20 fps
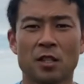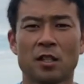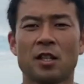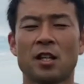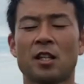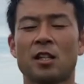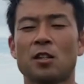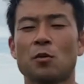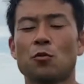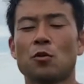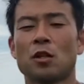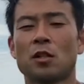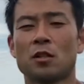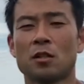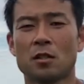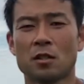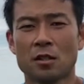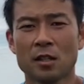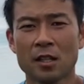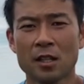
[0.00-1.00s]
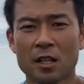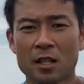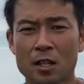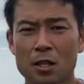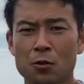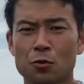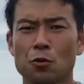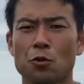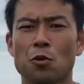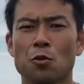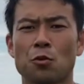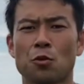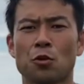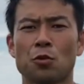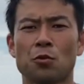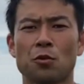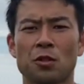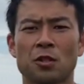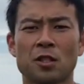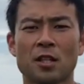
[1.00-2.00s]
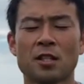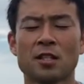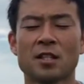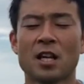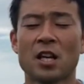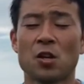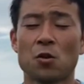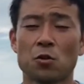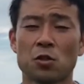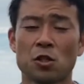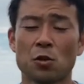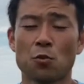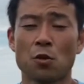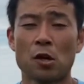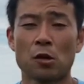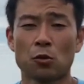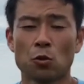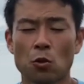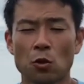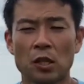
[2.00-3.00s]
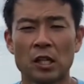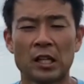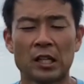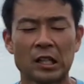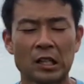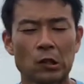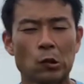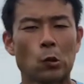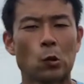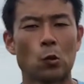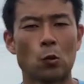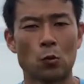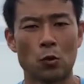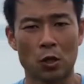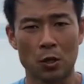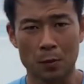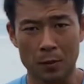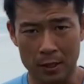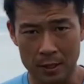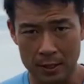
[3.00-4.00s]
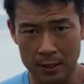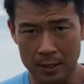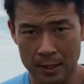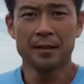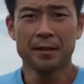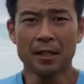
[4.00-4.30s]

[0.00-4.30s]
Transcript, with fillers: ぜひやってもらってですね、感覚の良いものもですね、採用してもらうといいかなと思います。